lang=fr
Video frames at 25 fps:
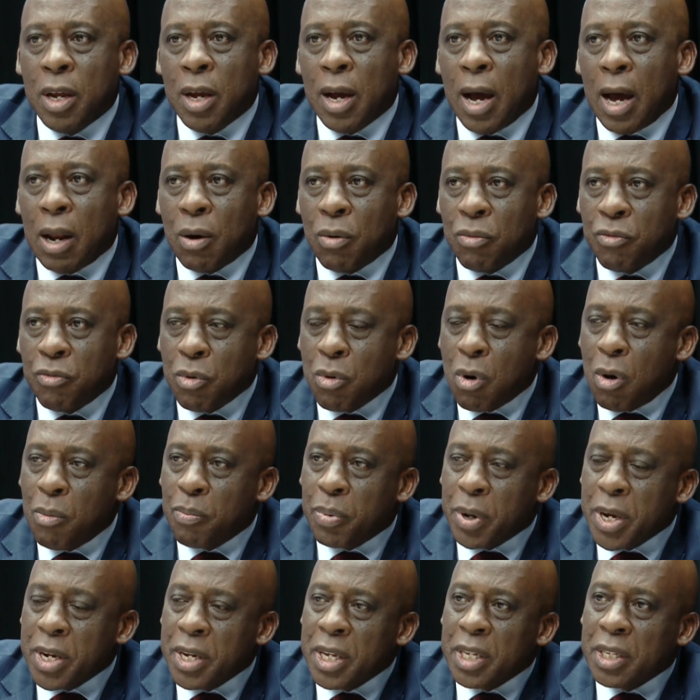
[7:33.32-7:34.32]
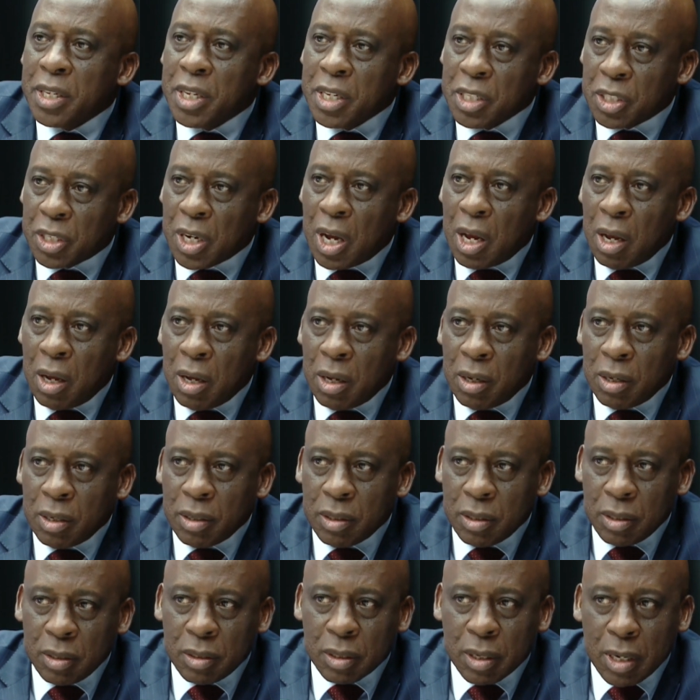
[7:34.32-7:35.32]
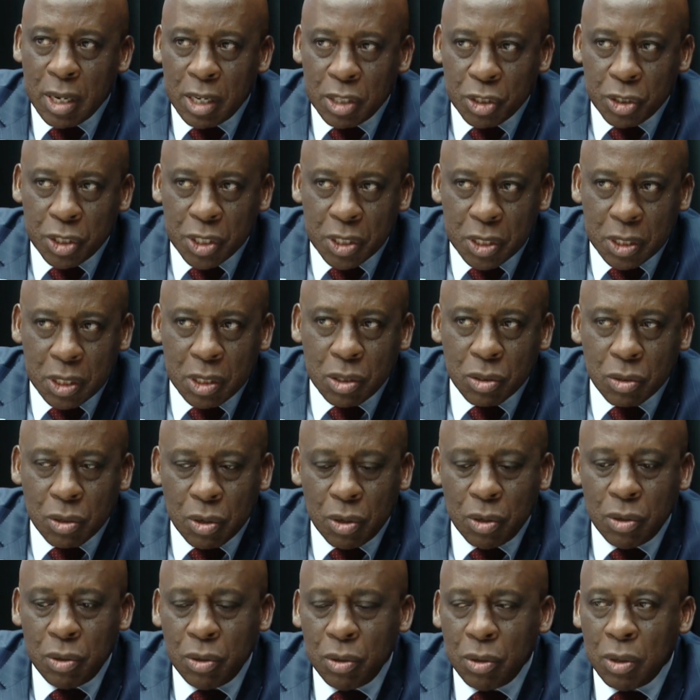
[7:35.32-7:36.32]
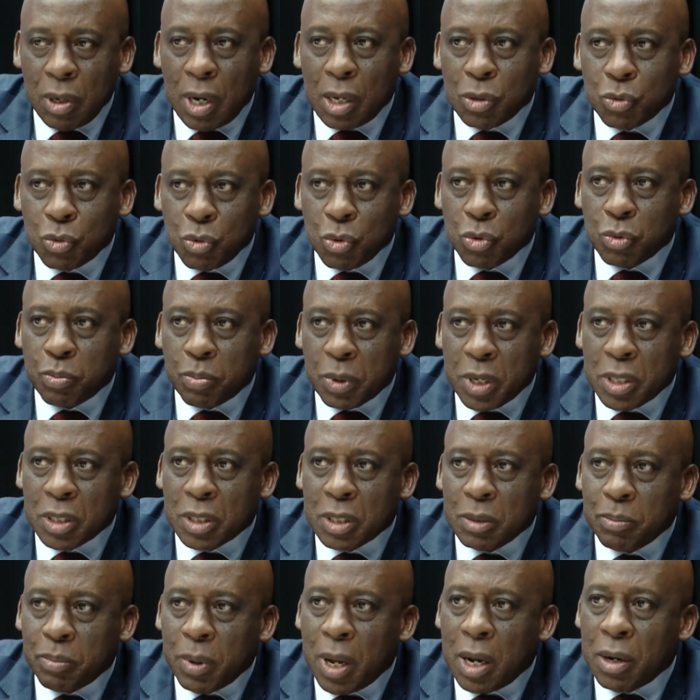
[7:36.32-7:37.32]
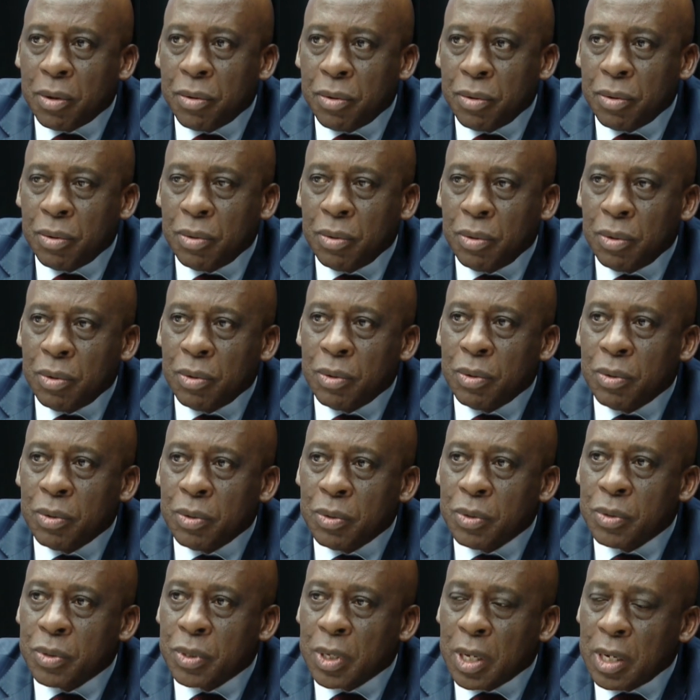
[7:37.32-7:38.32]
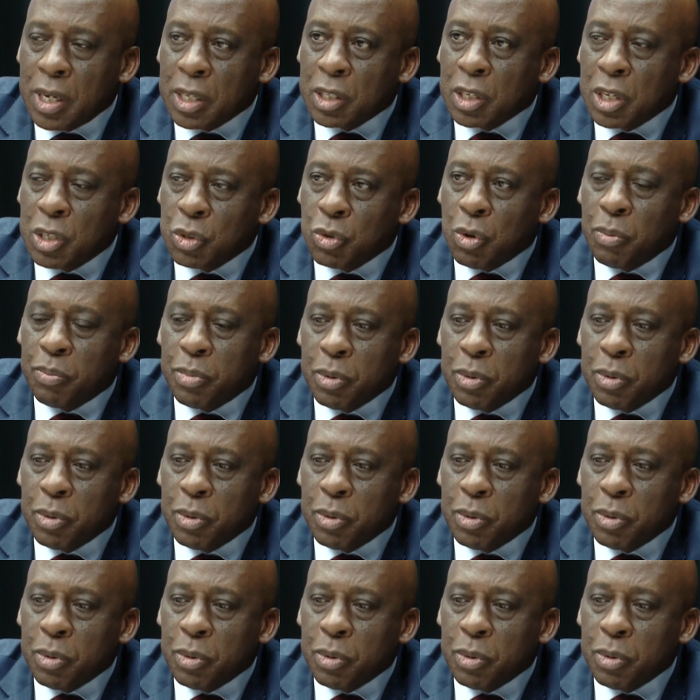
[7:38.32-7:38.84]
Alors, vous comprenez déjà, quand je cite que la source principale de... C'est les trésors publics. C'est les trésors